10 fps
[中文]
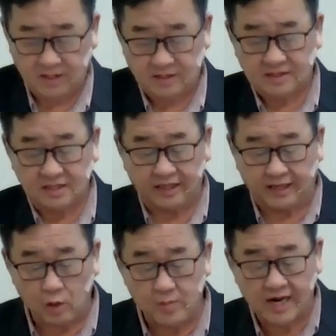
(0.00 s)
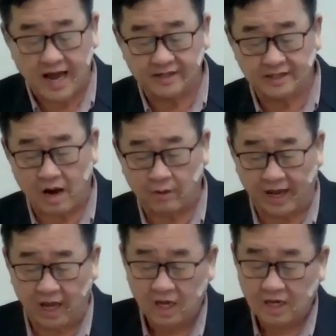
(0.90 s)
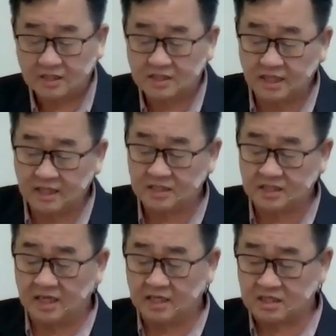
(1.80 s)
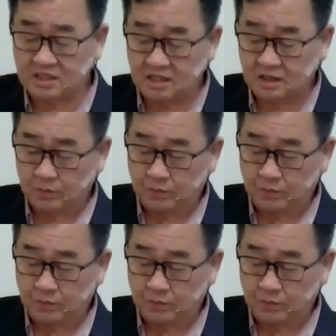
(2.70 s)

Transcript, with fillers: 这里给我们看到呢，信心是